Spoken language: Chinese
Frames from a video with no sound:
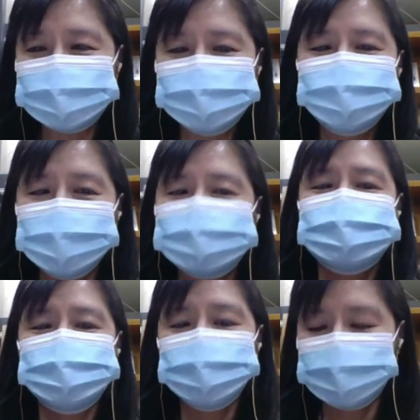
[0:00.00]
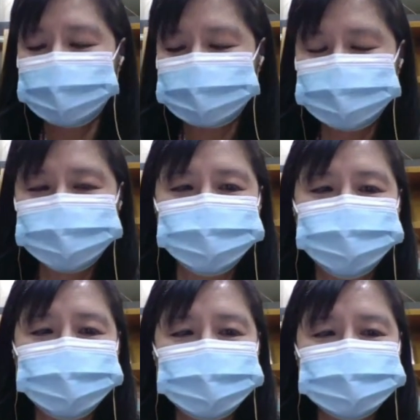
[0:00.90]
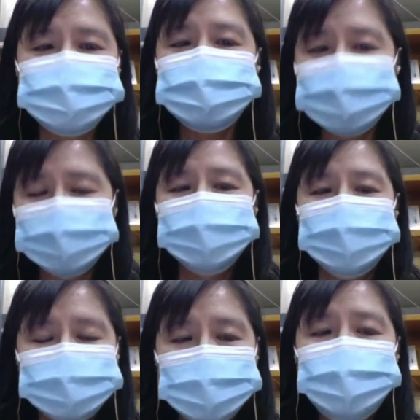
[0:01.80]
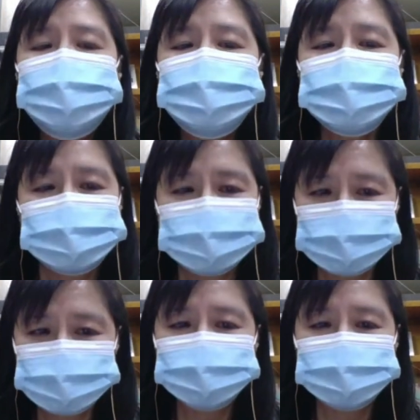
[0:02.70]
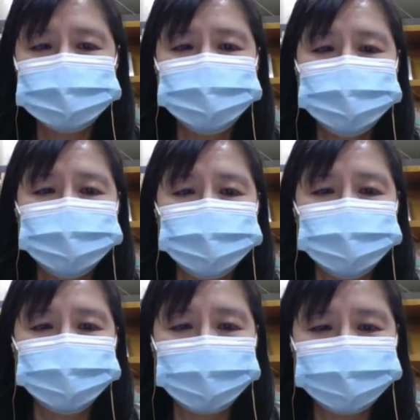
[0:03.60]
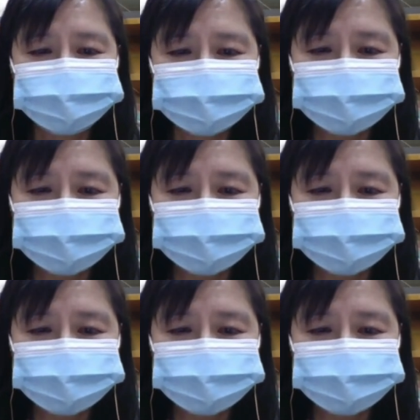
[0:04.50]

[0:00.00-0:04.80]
到一个非常智慧化的服务哦。这是台湾目前在做的智慧博物馆。